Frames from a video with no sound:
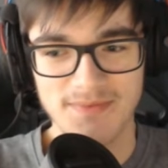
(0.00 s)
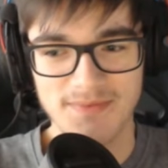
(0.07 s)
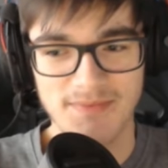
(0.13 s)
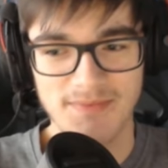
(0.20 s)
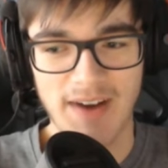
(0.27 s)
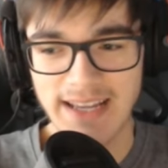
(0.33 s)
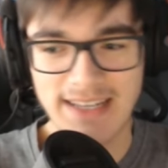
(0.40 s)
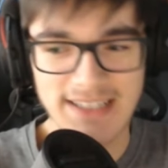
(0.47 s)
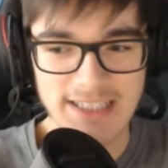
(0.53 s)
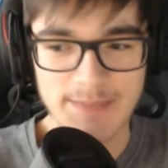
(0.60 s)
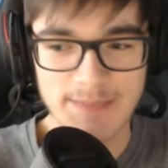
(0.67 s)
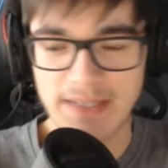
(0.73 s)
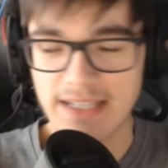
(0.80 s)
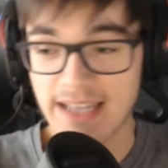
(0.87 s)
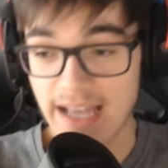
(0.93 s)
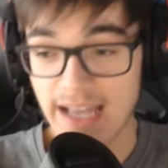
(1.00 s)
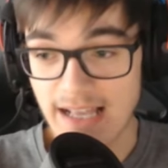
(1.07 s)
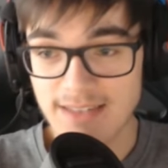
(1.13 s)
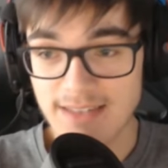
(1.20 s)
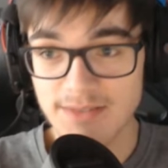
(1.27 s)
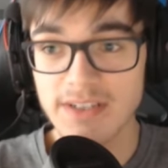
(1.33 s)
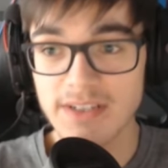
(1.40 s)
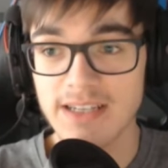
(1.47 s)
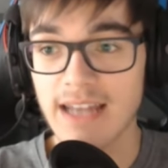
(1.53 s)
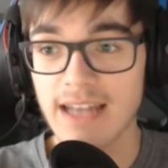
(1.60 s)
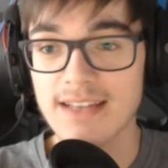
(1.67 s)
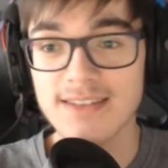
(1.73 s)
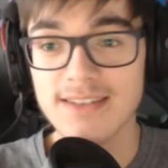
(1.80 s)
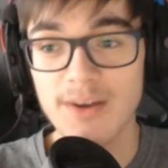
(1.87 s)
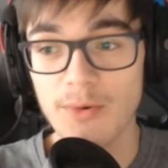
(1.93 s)
Weil ich bin krass und ich kann
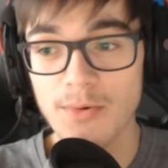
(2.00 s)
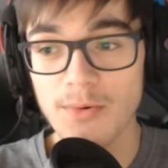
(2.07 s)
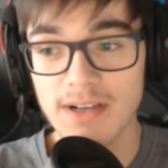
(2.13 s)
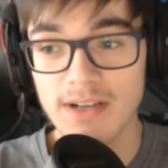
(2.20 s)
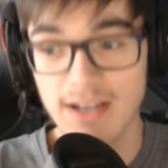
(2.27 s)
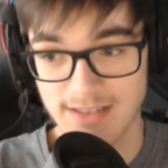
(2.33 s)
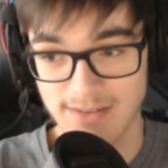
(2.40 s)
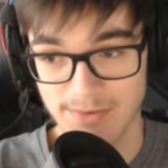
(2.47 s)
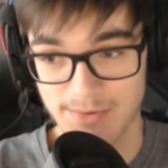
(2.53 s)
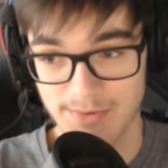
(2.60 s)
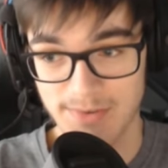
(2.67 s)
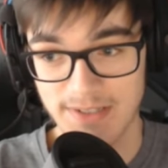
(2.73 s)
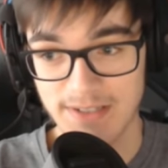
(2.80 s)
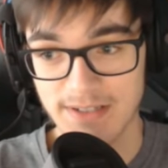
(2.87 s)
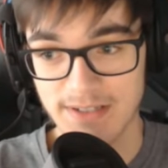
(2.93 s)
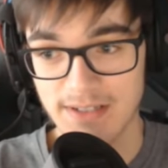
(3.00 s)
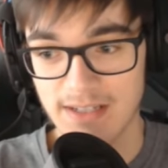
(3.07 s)
das auch ohne Katze holen, ne?